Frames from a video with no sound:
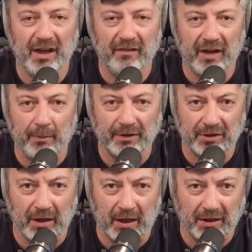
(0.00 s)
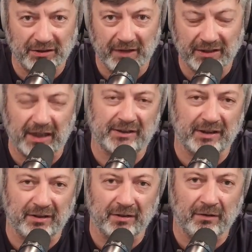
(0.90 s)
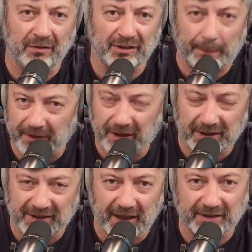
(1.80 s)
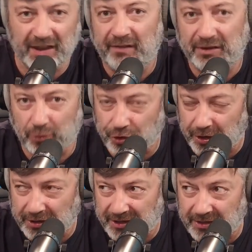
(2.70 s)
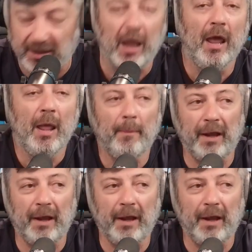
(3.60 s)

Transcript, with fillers: Мы не говорим о, о цивилизации э, западно-христианской или восточно-христианской.